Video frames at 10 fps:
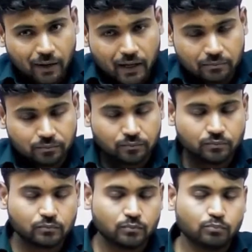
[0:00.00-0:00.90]
बार
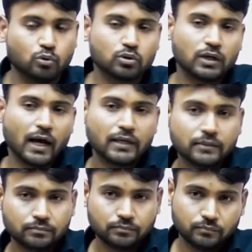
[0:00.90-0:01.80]
पुर्तगाली
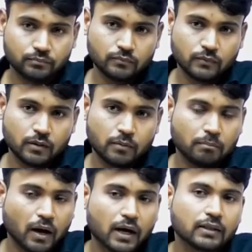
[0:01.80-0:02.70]

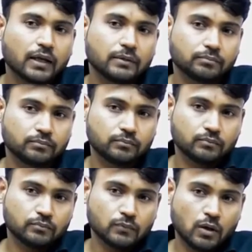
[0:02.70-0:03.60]
भारत आए
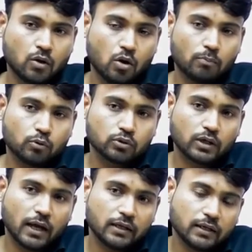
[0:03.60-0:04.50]
और
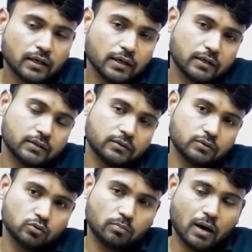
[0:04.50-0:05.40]
पुर्तगाली के
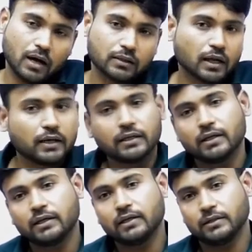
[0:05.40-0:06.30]
जो भारत आने के
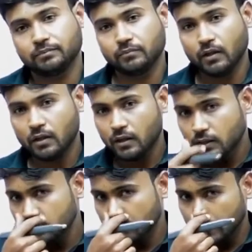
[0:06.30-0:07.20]
लिए
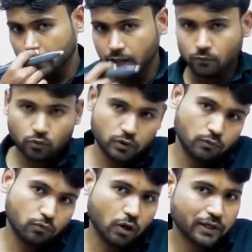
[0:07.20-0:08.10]
सन थी वो थी
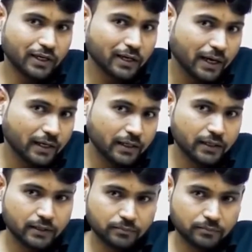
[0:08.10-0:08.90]
1498